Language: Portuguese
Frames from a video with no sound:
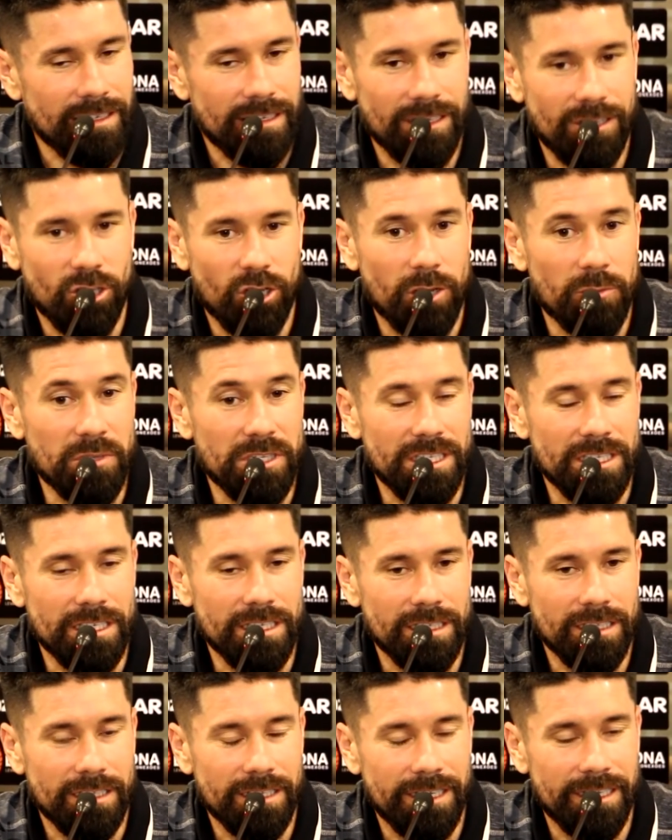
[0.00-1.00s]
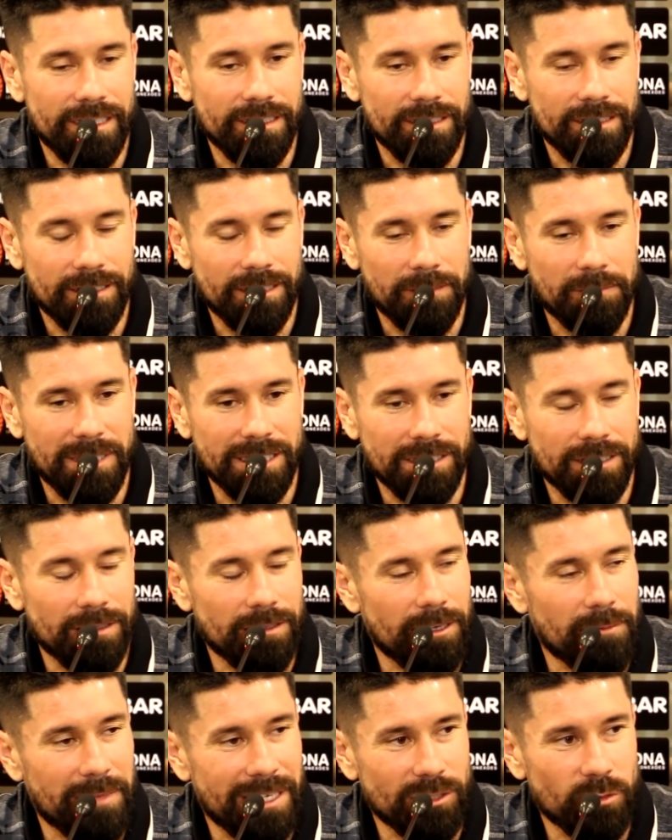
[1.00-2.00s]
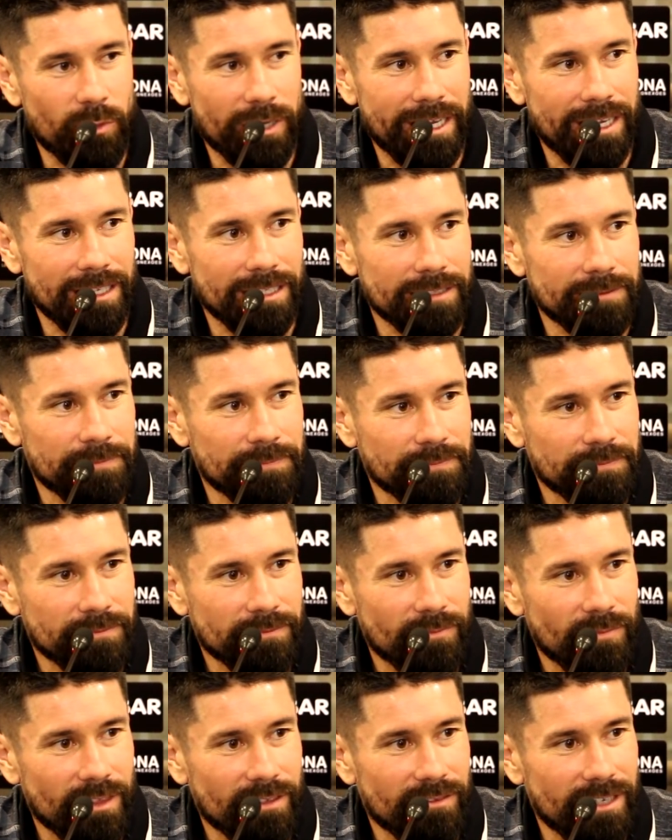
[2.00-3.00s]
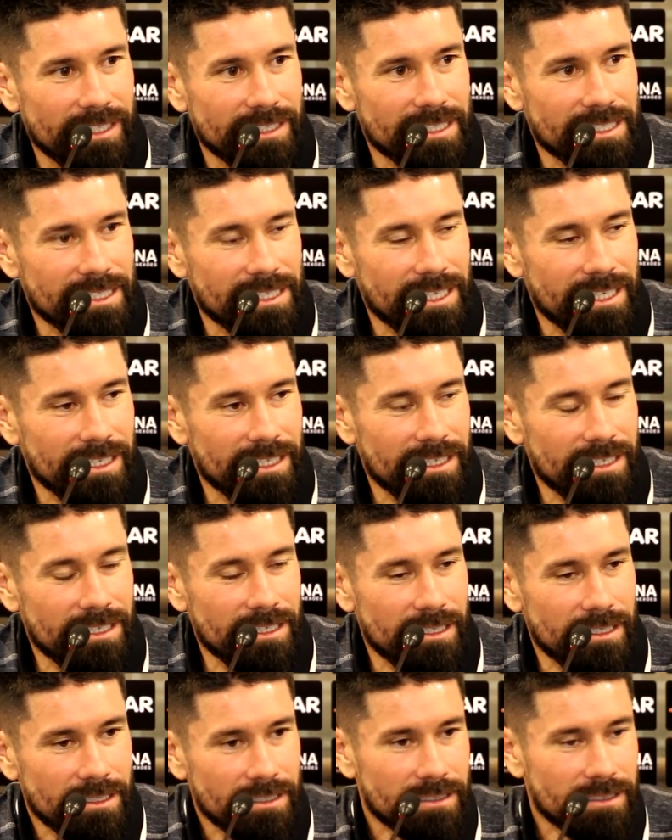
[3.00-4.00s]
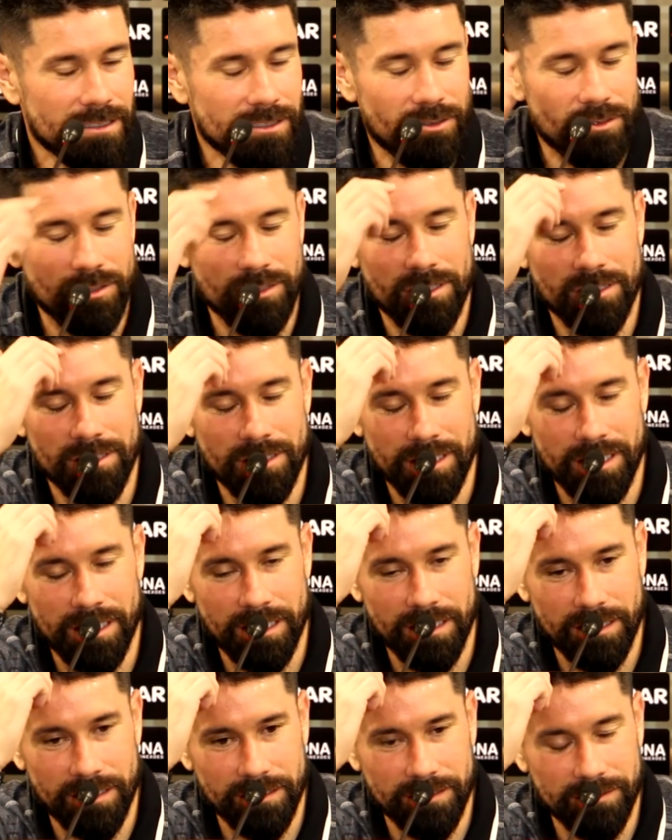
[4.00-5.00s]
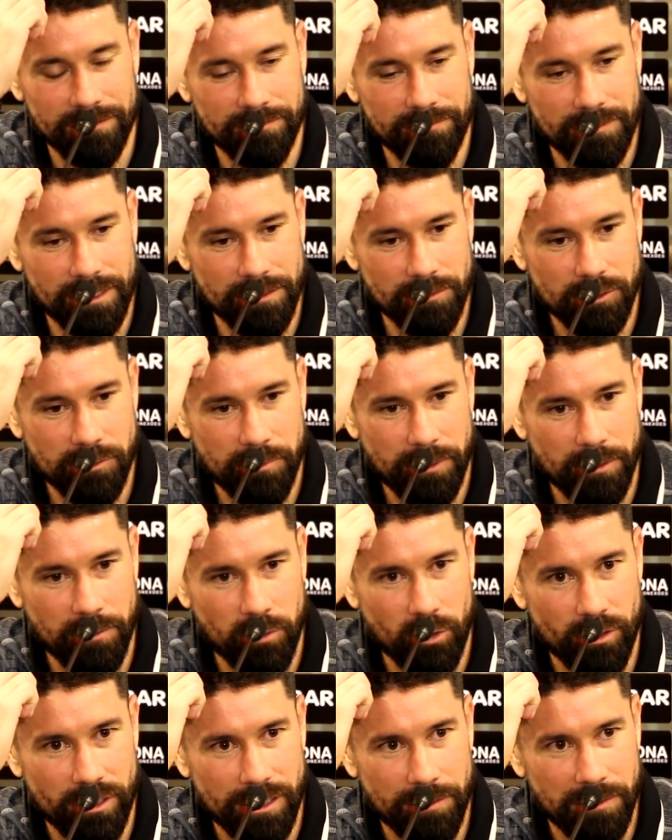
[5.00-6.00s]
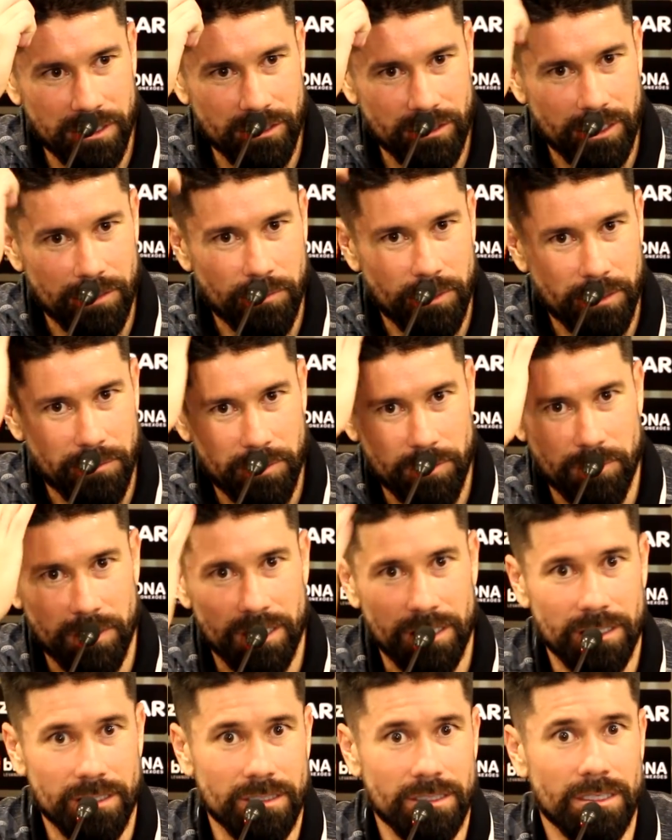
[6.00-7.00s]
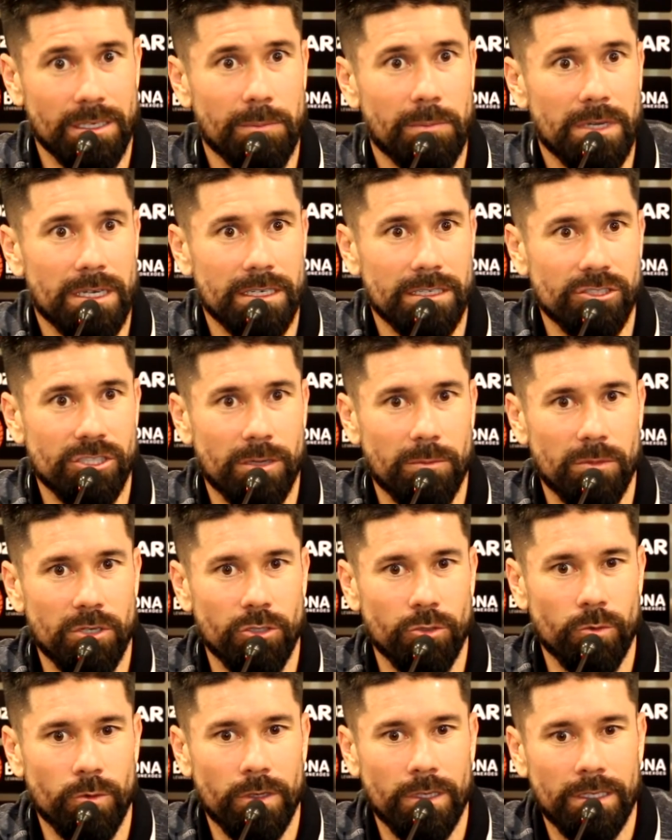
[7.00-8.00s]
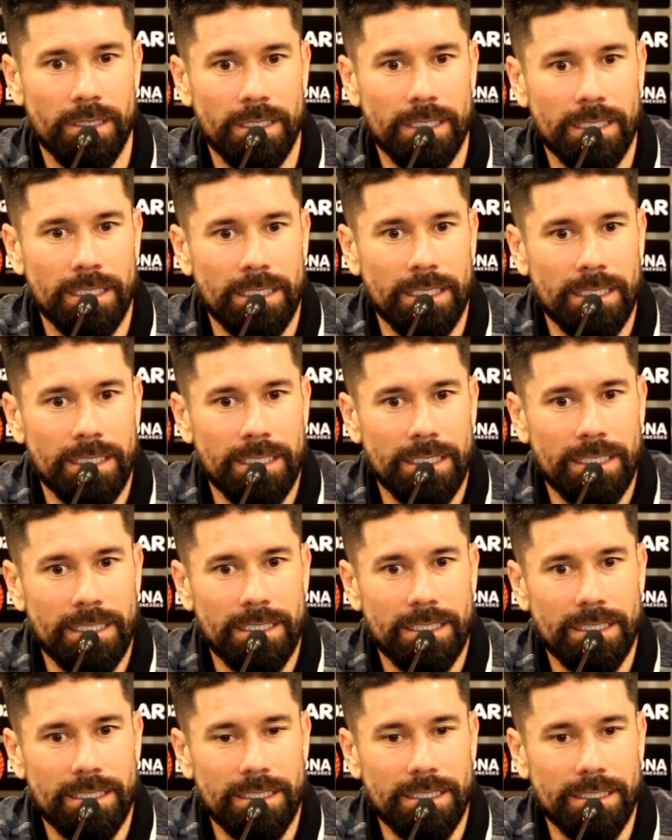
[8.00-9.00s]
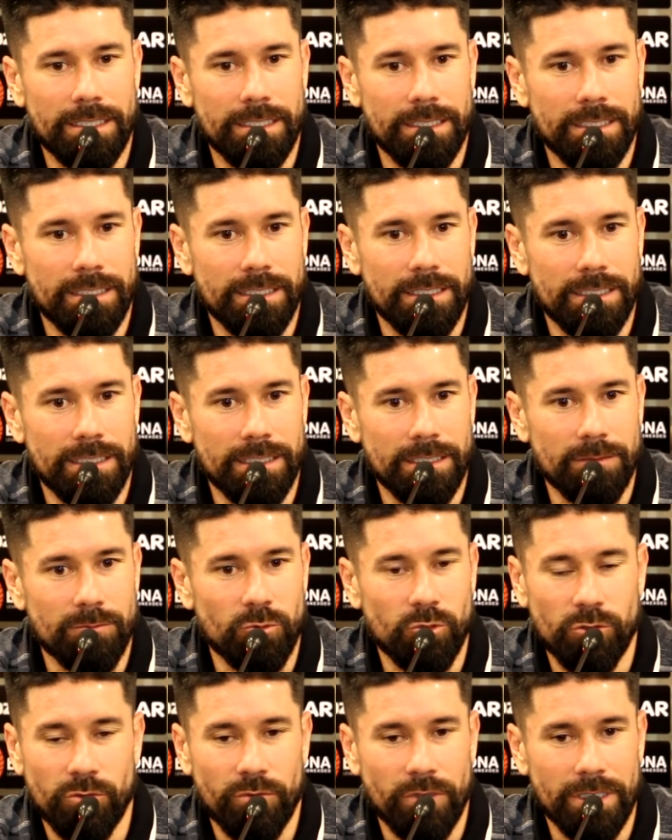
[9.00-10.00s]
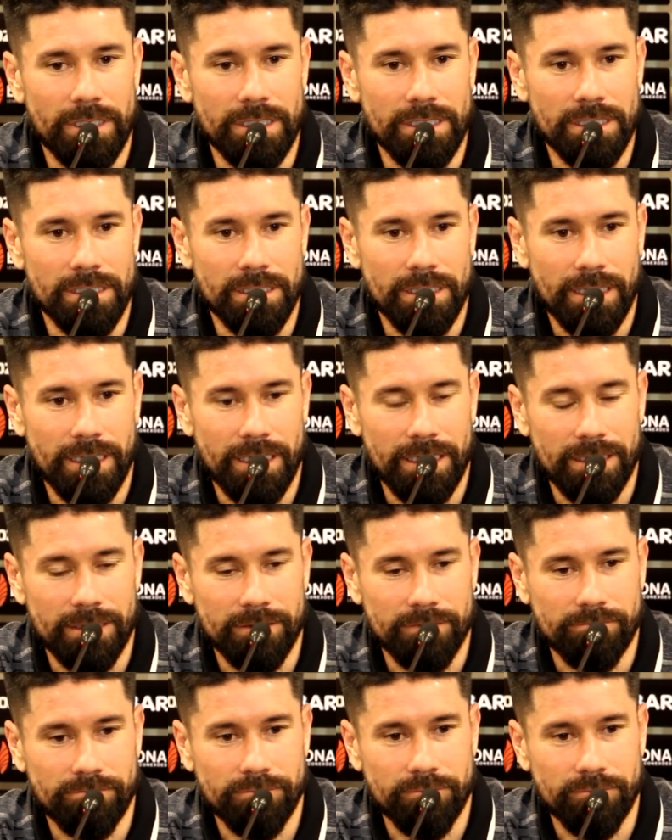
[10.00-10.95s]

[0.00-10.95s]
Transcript: É uma menina, né? A, Man a Manuela. Vai nascer aqui, se Deus quiser, estamos programando aí para a primeira semana de abril. E muito feliz, né?